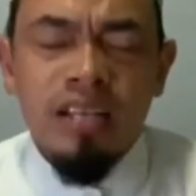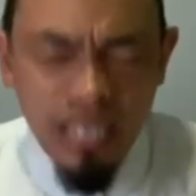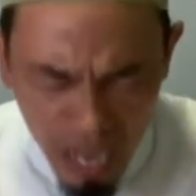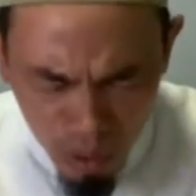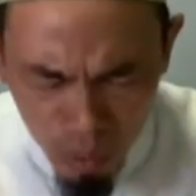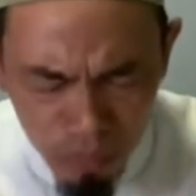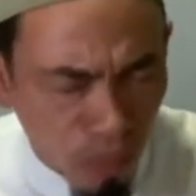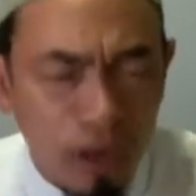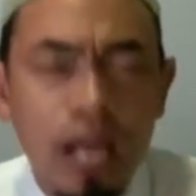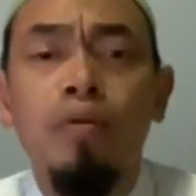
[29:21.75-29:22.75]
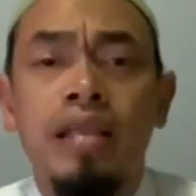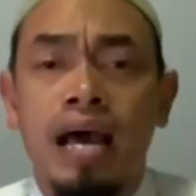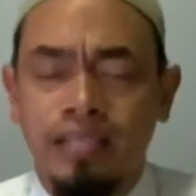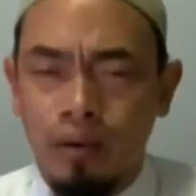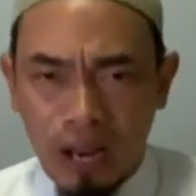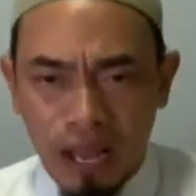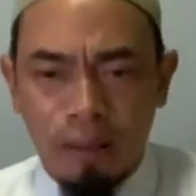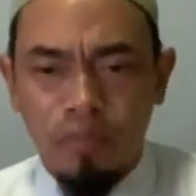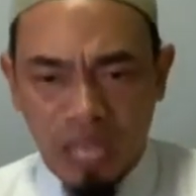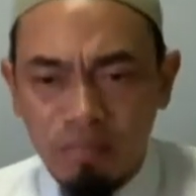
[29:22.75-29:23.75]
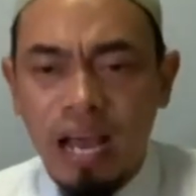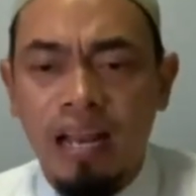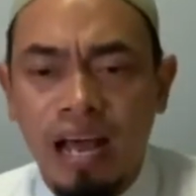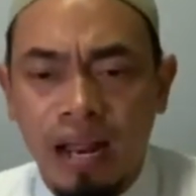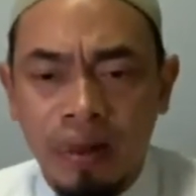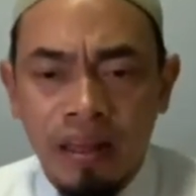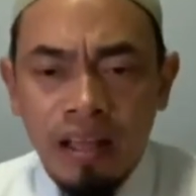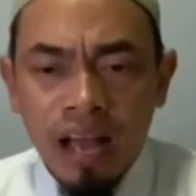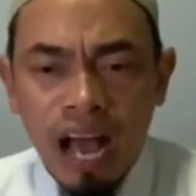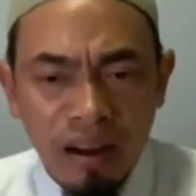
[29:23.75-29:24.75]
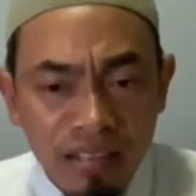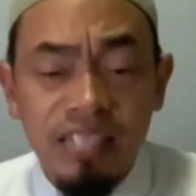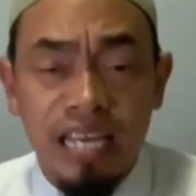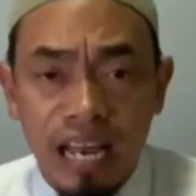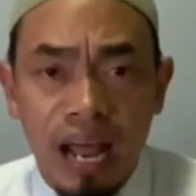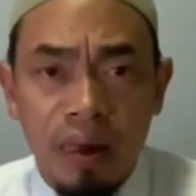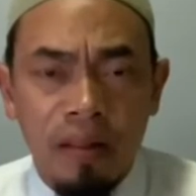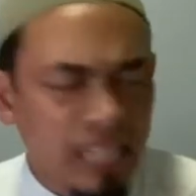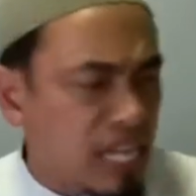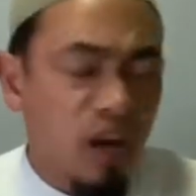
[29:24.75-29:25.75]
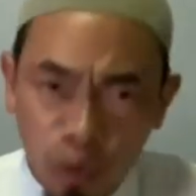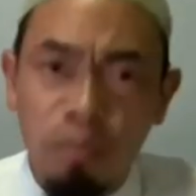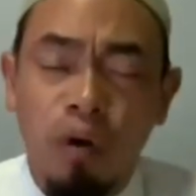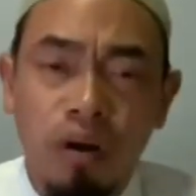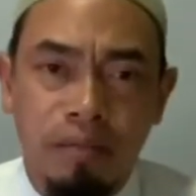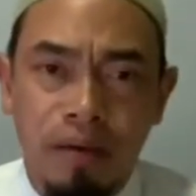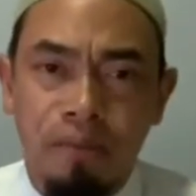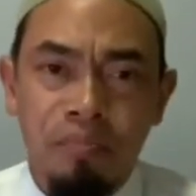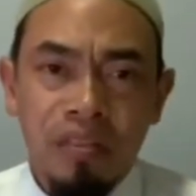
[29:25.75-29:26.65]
อย่าลุ่มหลงในดุนยา เท่านั้นเองทำงานได้หาดิสกีได้แต่อย่าลุ่มหลงกับมัน